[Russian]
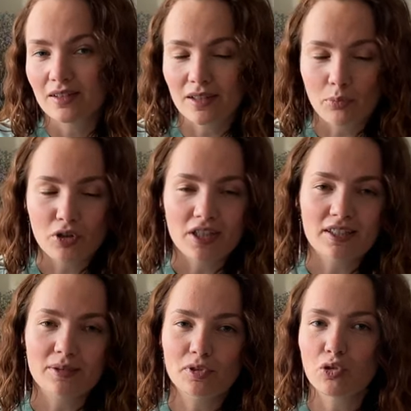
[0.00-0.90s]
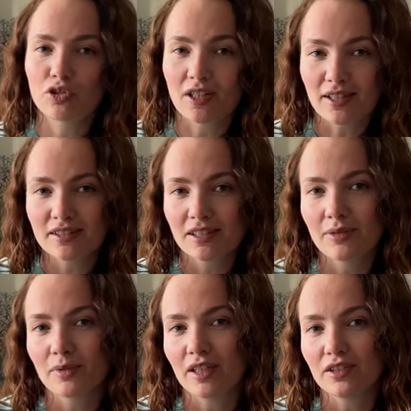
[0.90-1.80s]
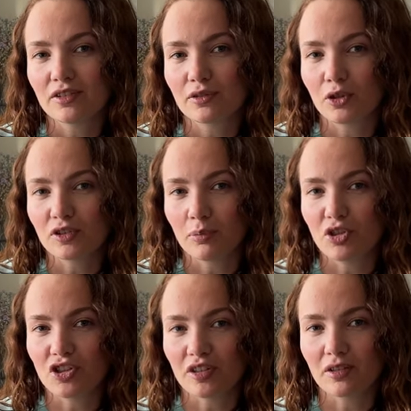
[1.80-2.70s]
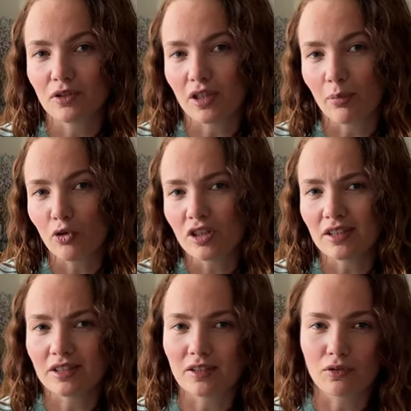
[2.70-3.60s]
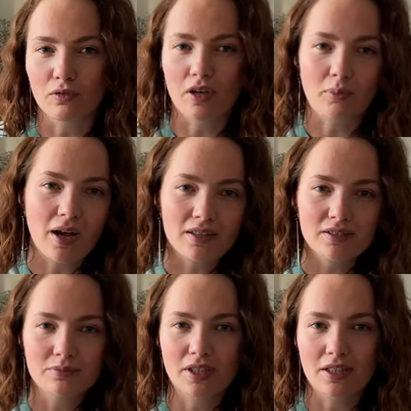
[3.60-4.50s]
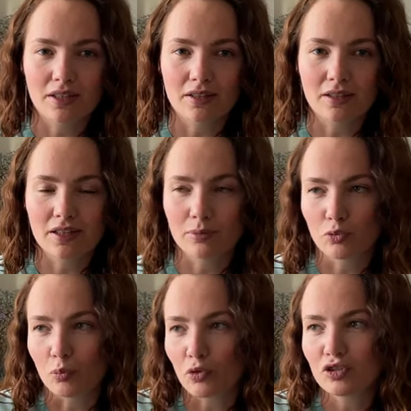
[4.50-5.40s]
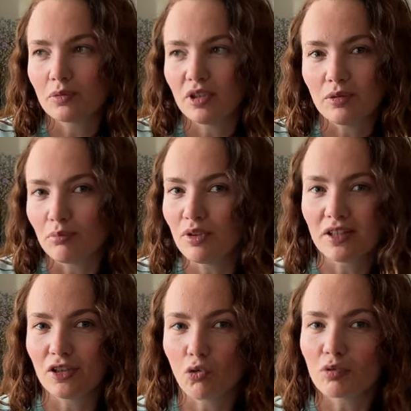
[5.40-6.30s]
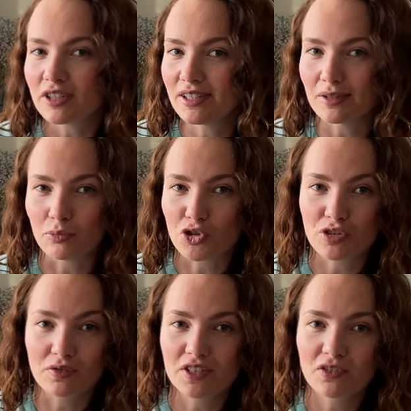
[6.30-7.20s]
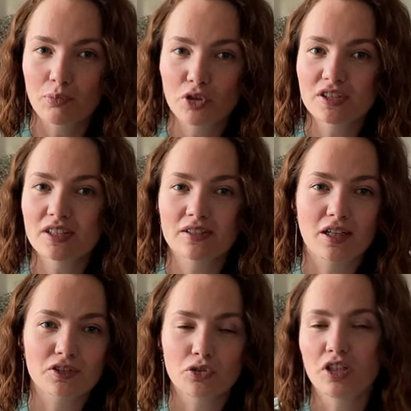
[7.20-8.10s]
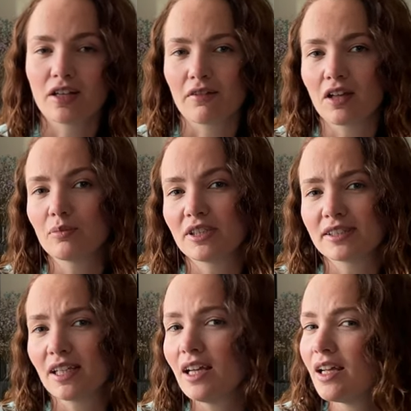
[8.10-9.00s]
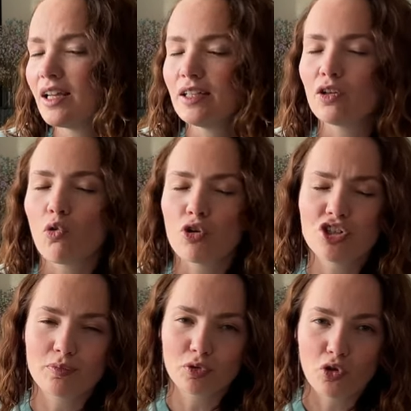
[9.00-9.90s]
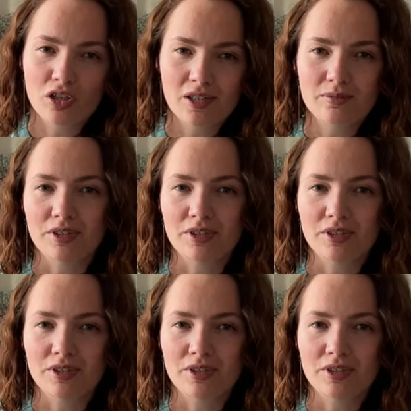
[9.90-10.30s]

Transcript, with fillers: Наборы есть абсолютно разные. Они называются обычно travel набор или travel формат, или какие-то, ну, просто ми- мини-емкости можно ввести в поиске на Озоне или на Валберес их очень много.